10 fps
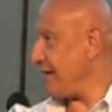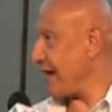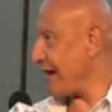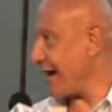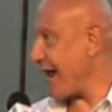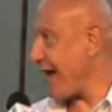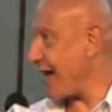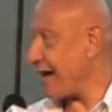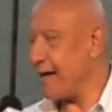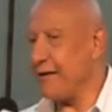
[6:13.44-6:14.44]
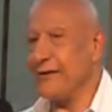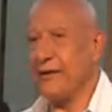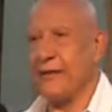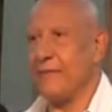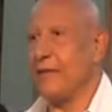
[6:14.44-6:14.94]
Ida Carrara,
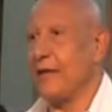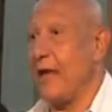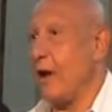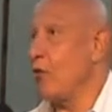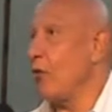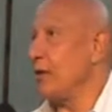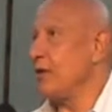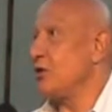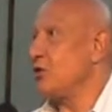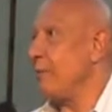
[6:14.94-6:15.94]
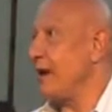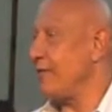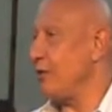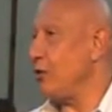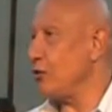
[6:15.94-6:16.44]
eh, che erano attrici
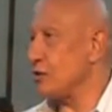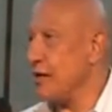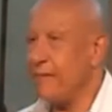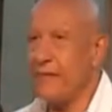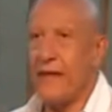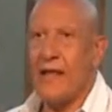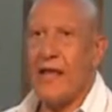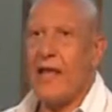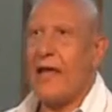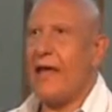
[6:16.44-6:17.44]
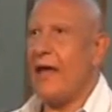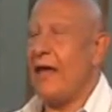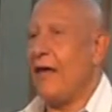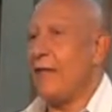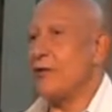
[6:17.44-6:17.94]
meravigliose.
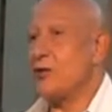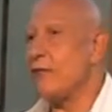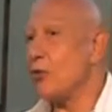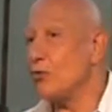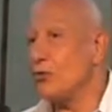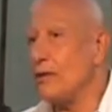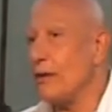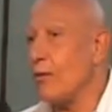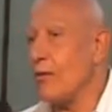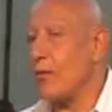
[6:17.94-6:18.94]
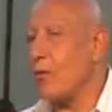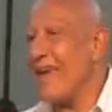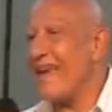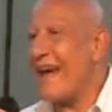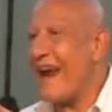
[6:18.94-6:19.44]
Eh, facevano tutti
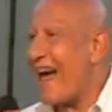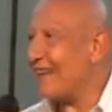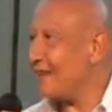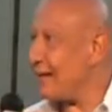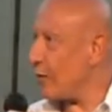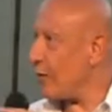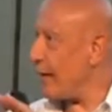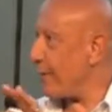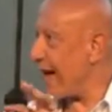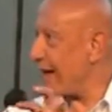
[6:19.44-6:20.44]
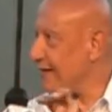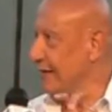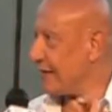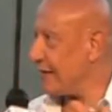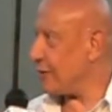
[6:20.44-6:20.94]
quei caratteri, quelle
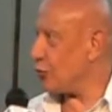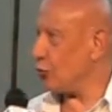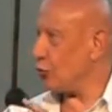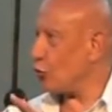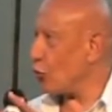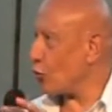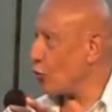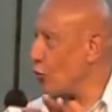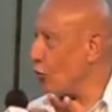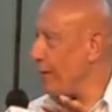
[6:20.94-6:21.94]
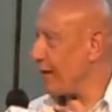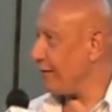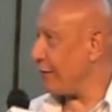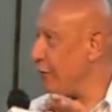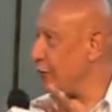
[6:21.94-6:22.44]
parti che, di contorno
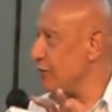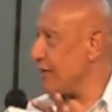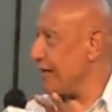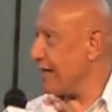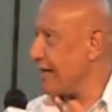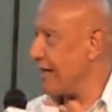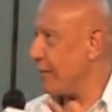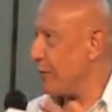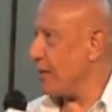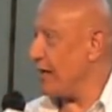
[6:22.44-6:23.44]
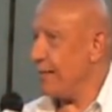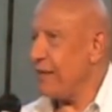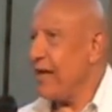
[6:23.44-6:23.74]
meravigliose che, che poi